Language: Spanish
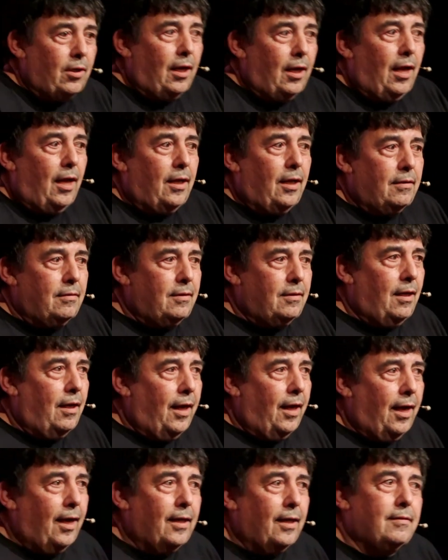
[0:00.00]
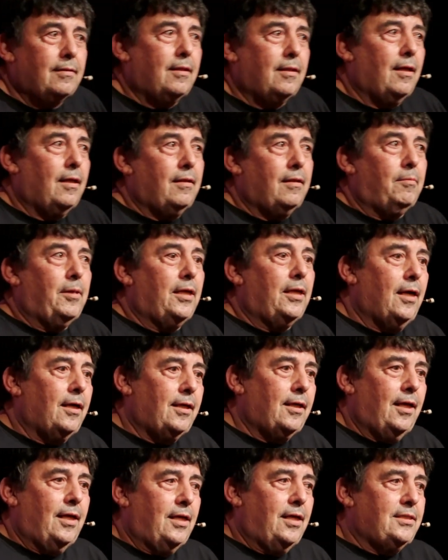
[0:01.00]
a la gente le encanta adivinar
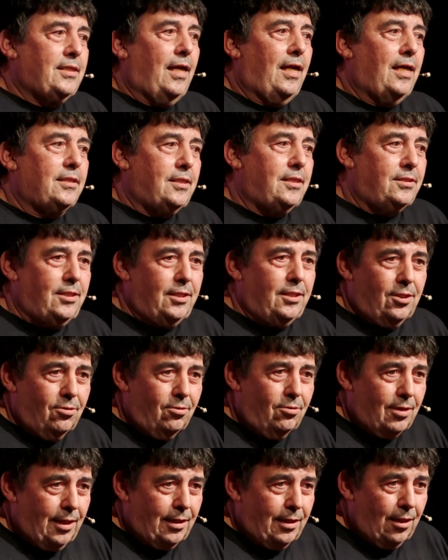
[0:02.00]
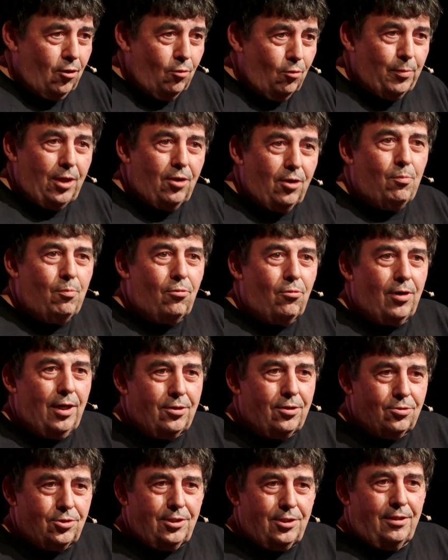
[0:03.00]
quién es el asesino cada domingo por la
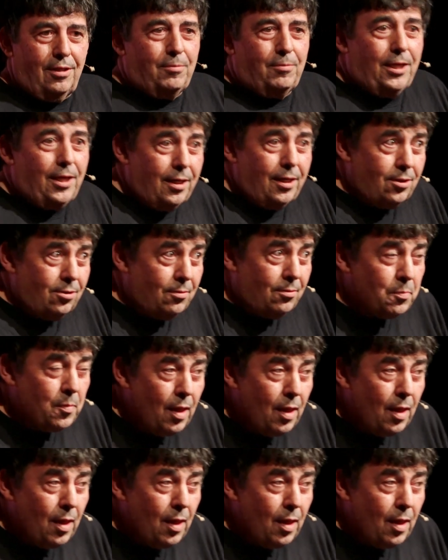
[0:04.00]
noche de verano.